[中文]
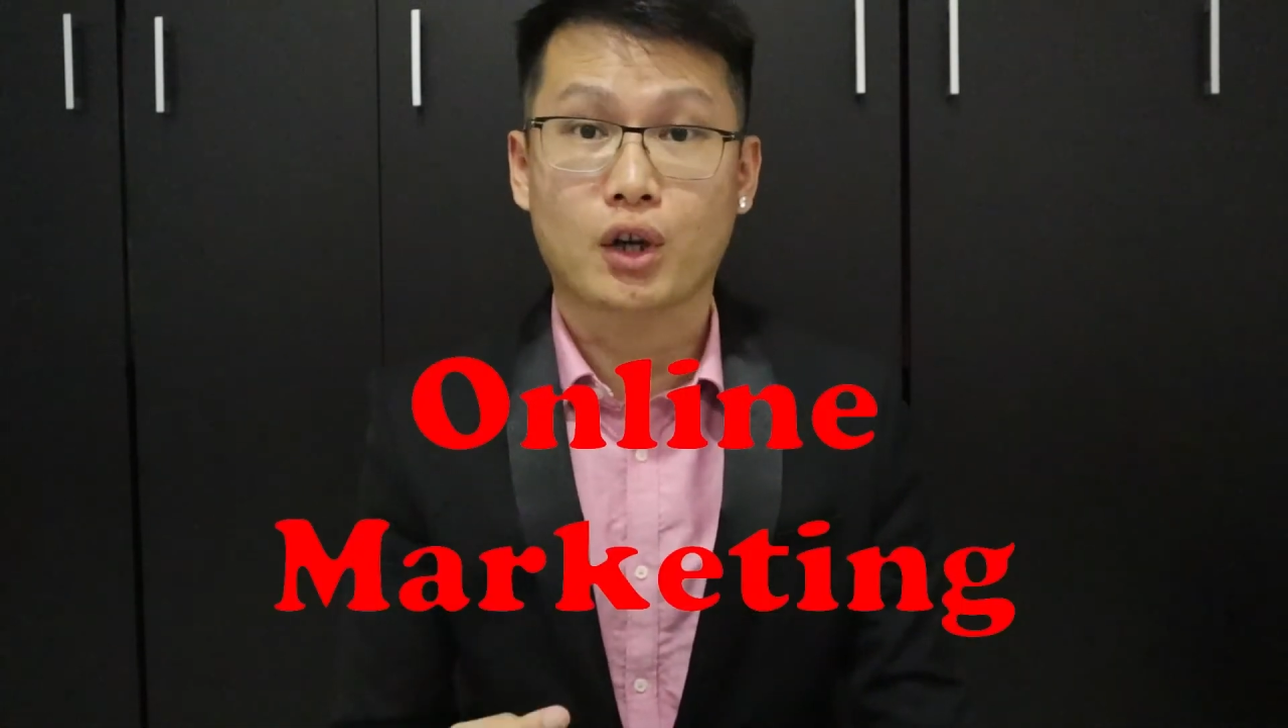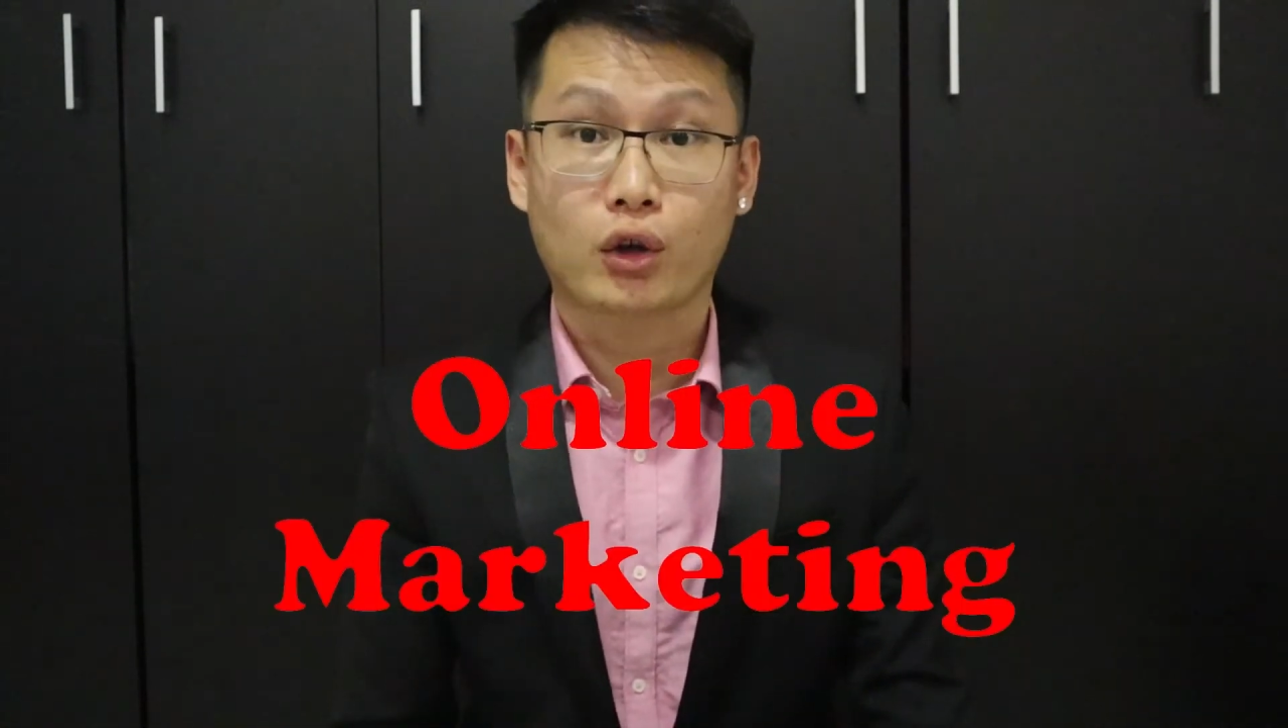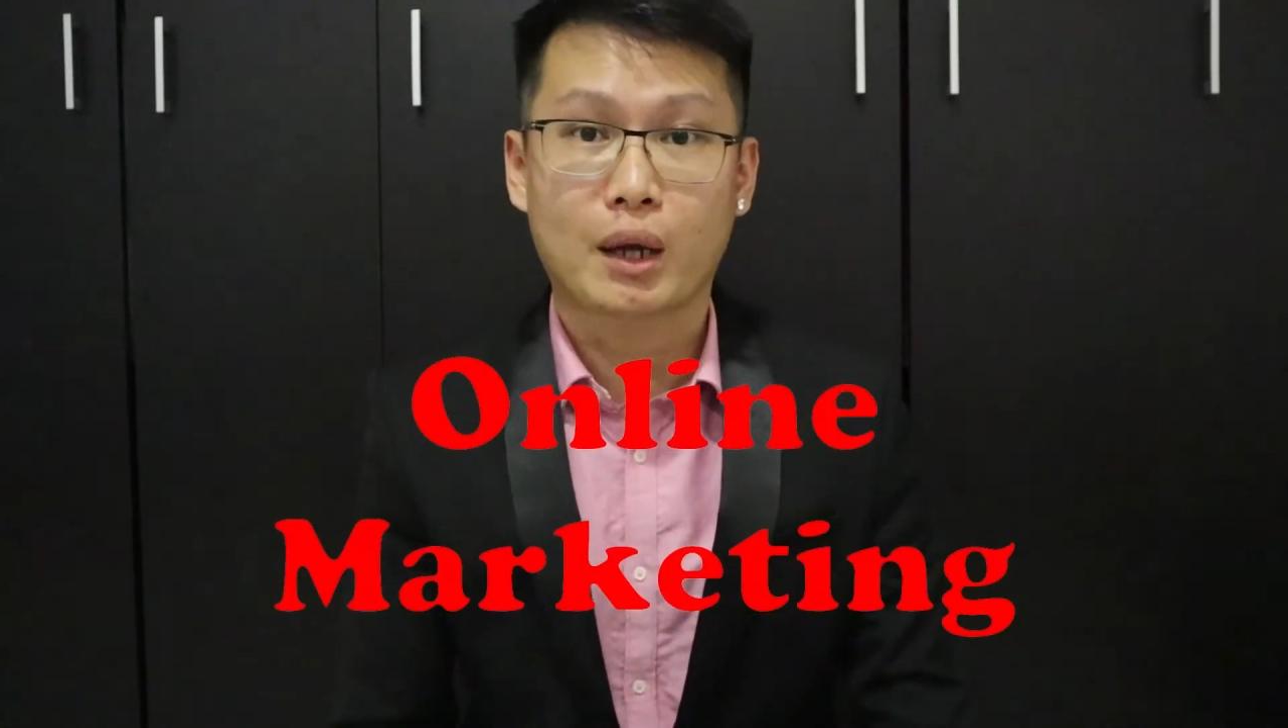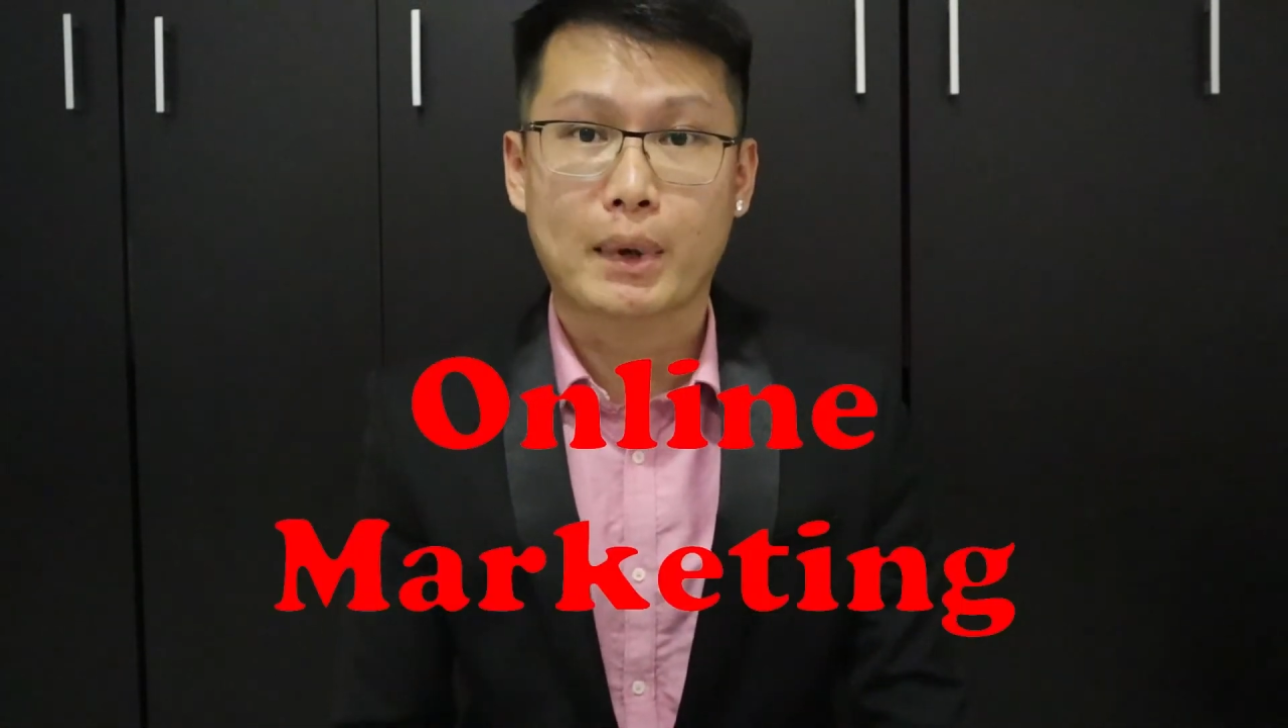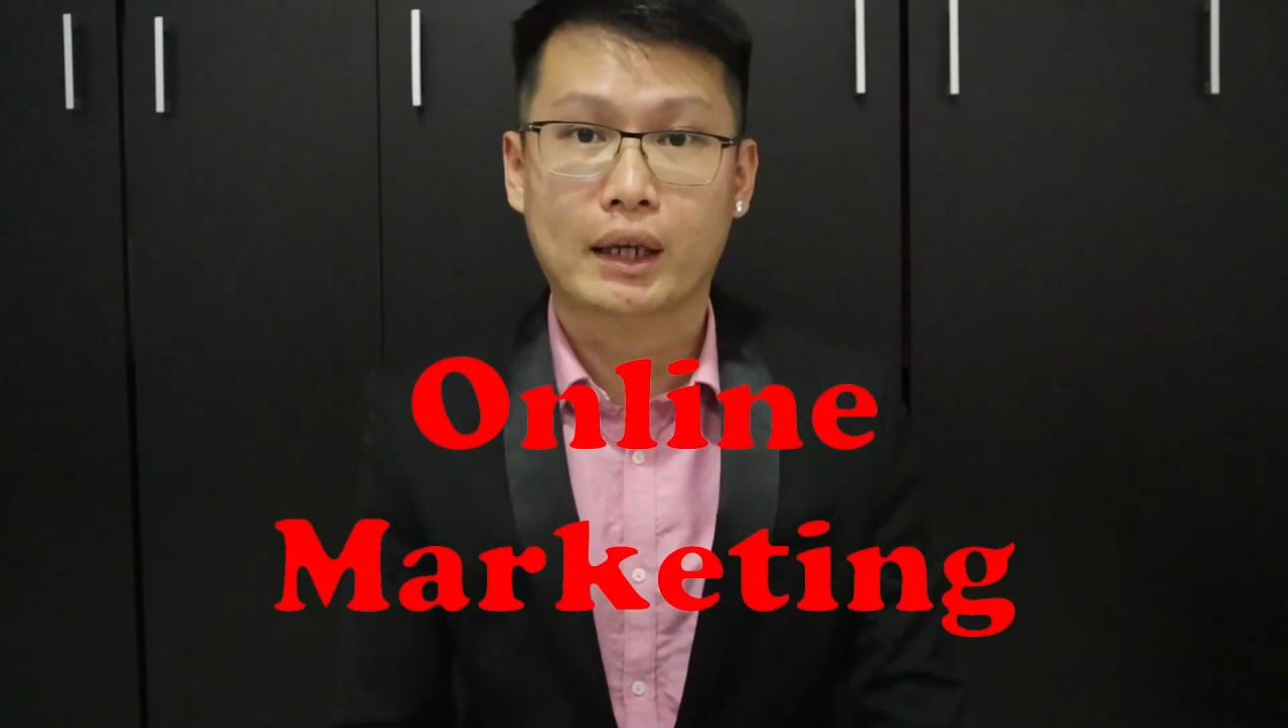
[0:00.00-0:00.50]
的
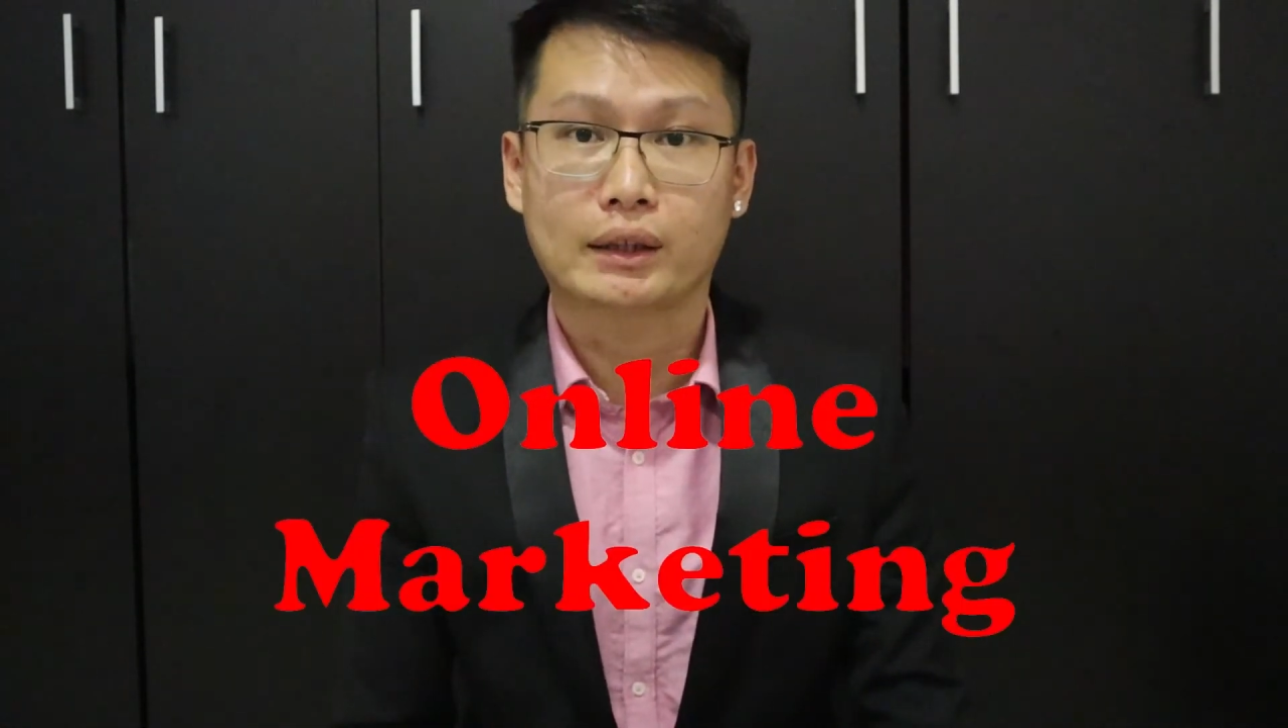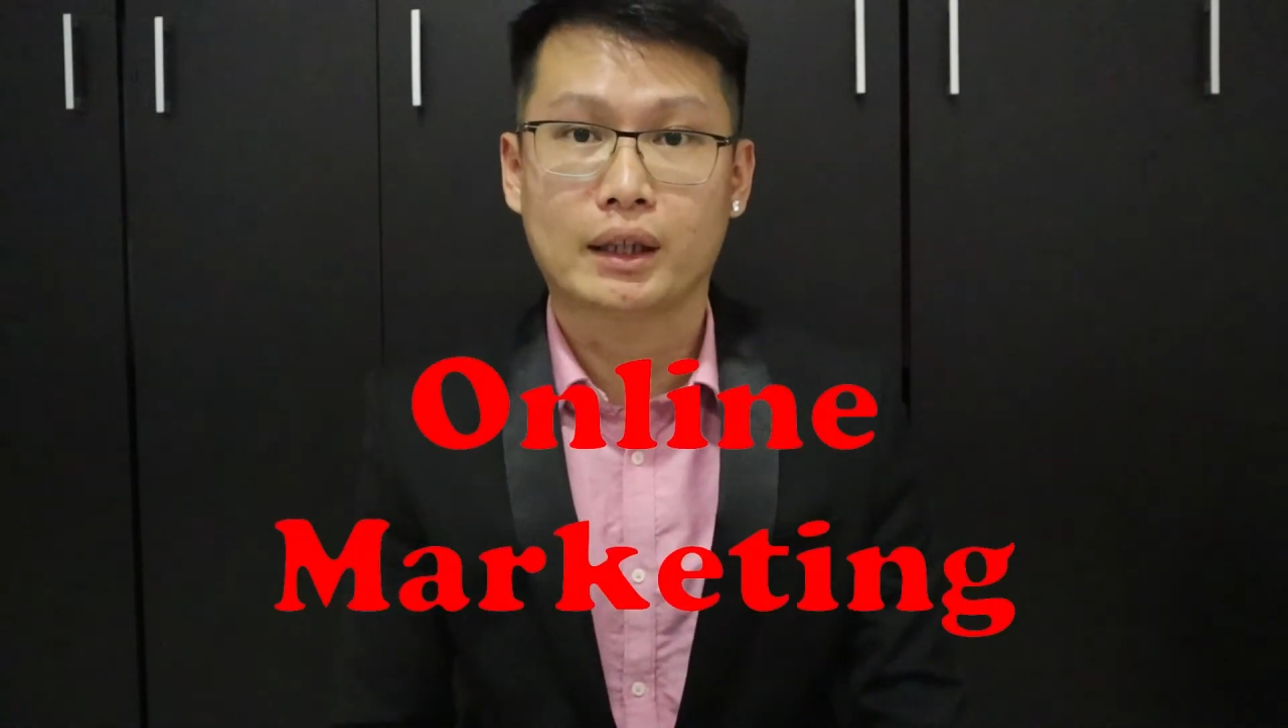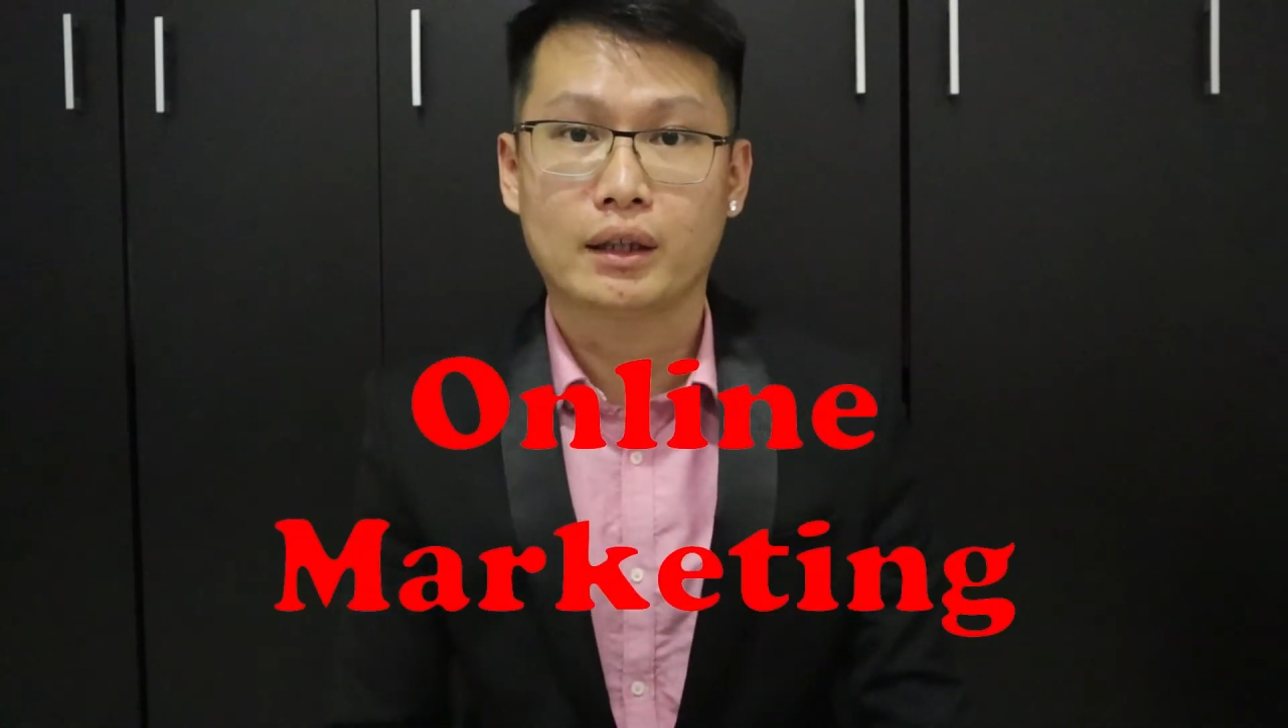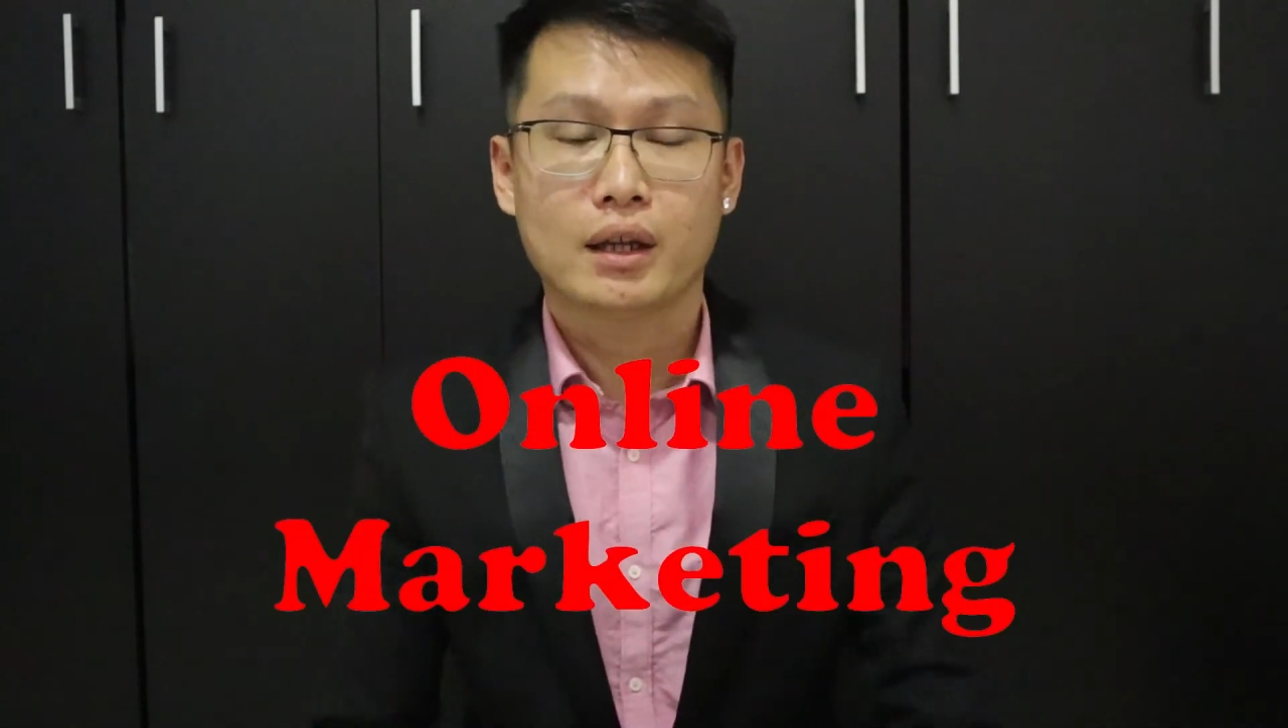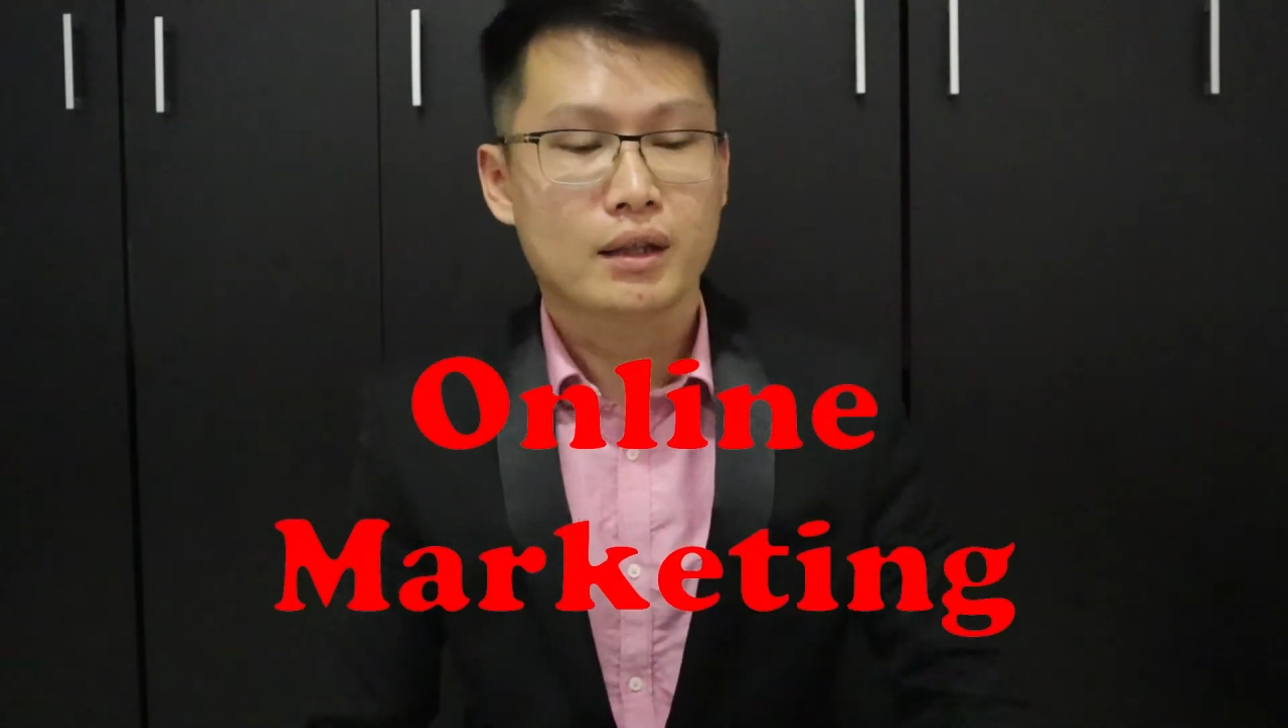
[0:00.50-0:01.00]
online
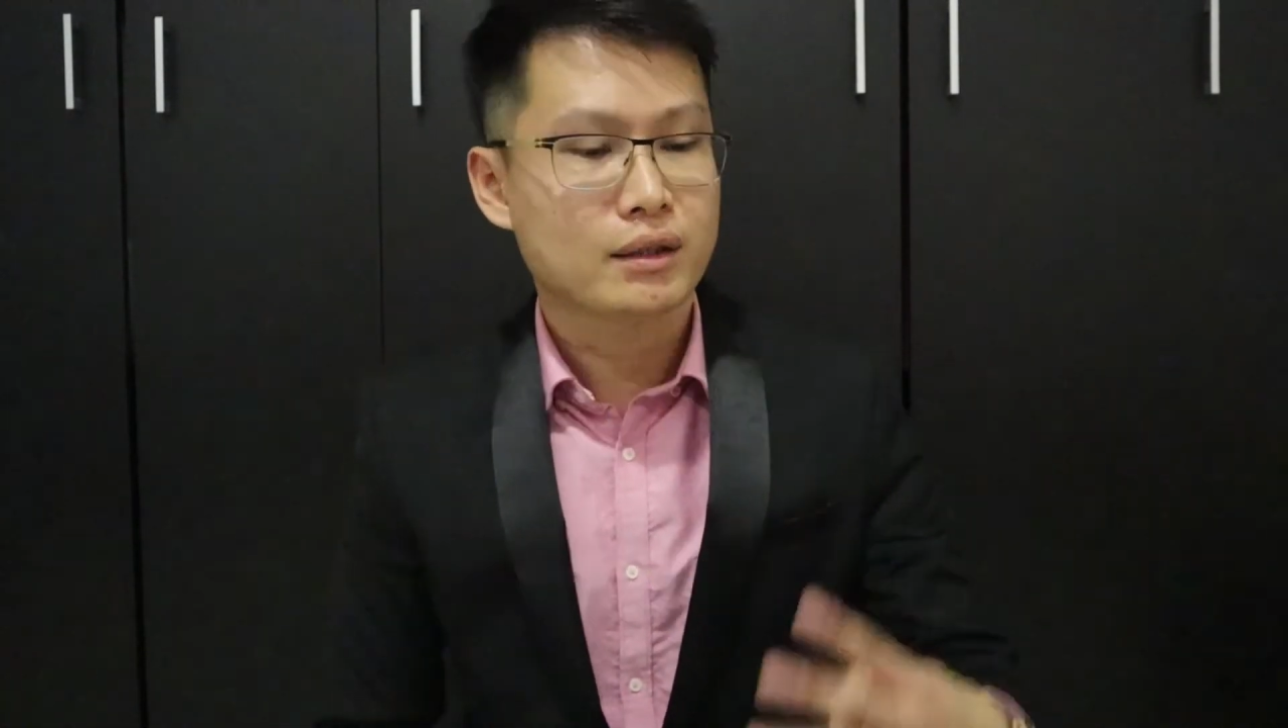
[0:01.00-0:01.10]
marketing？